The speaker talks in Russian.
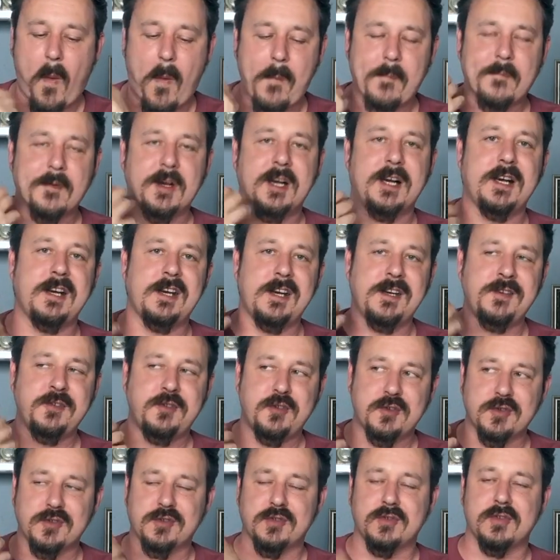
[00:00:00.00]
Но ну, олень
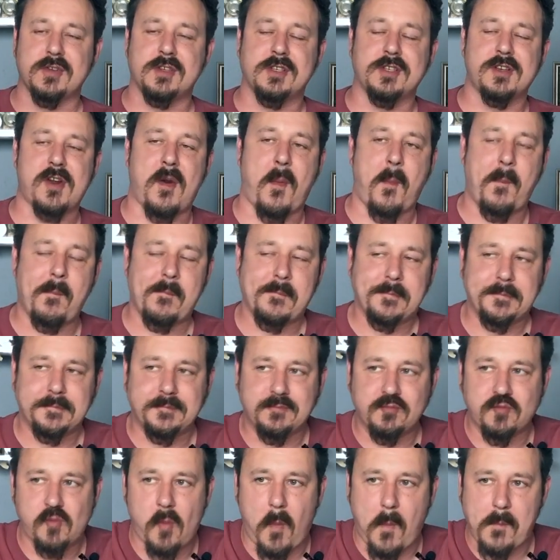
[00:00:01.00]
чувствуется.
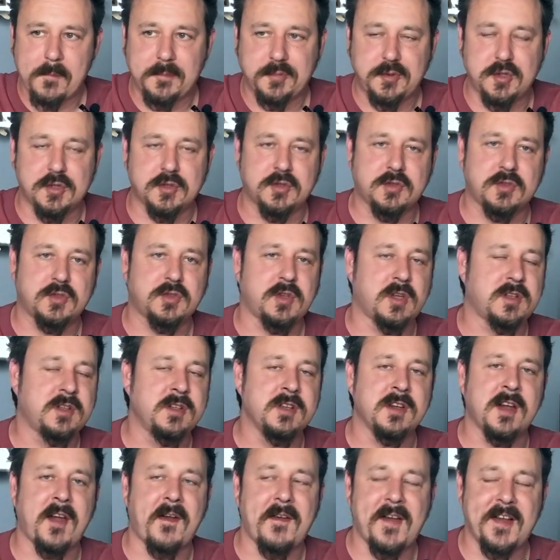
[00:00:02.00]
Чувствуется, что это
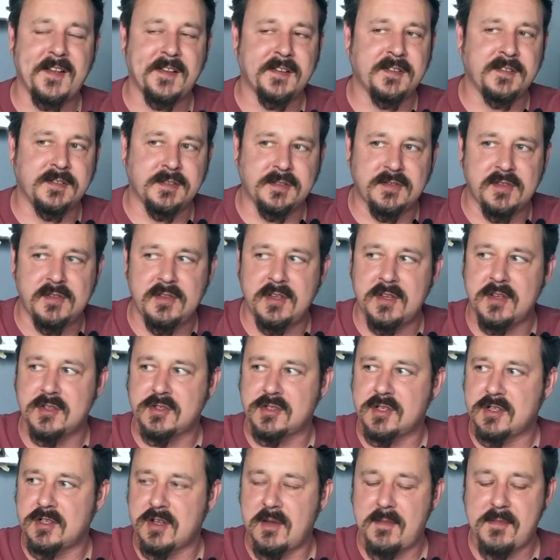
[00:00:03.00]
не говядина, не свинина,
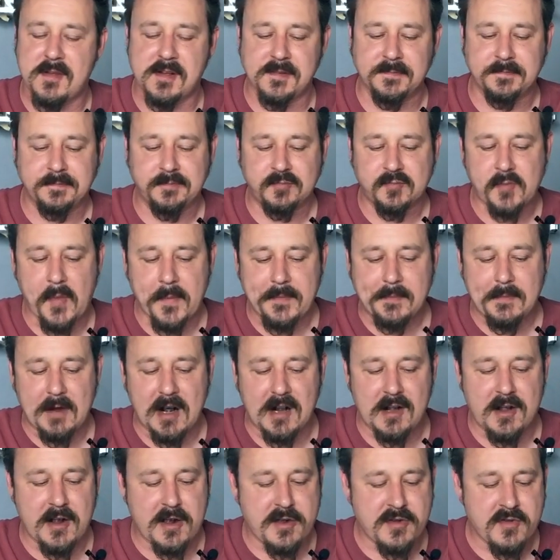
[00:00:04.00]
что это именно
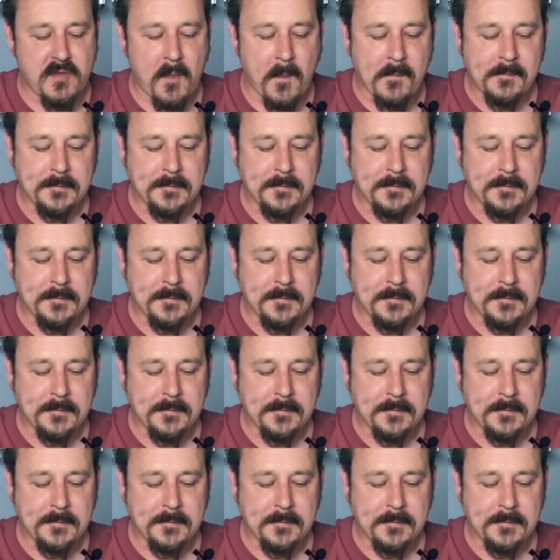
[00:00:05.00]
олень.